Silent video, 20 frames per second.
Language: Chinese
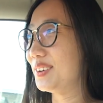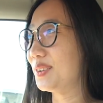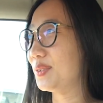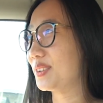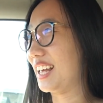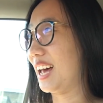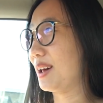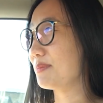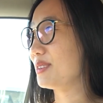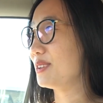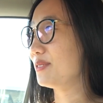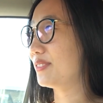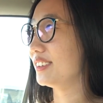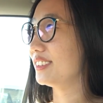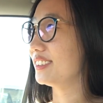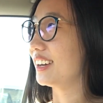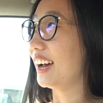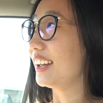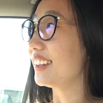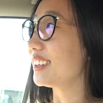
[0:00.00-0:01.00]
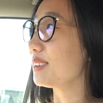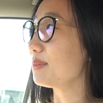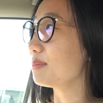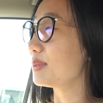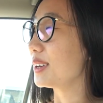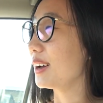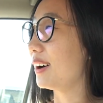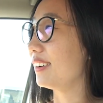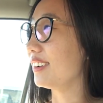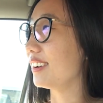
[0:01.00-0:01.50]
五彩缤纷的，还挺
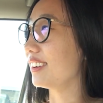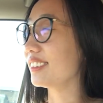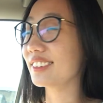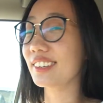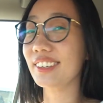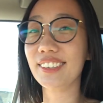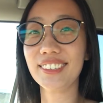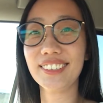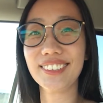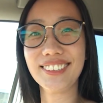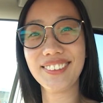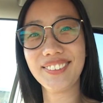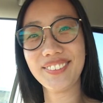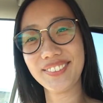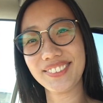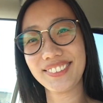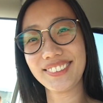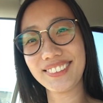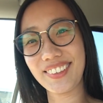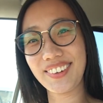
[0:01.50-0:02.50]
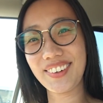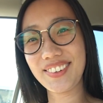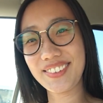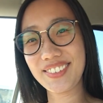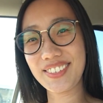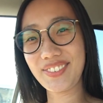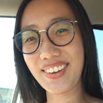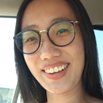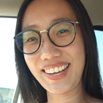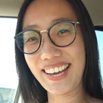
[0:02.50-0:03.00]
漂亮的，走
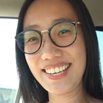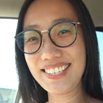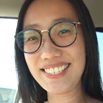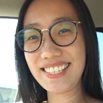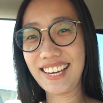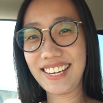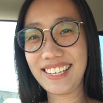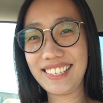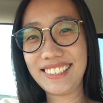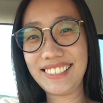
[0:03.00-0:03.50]
去吧，看一下。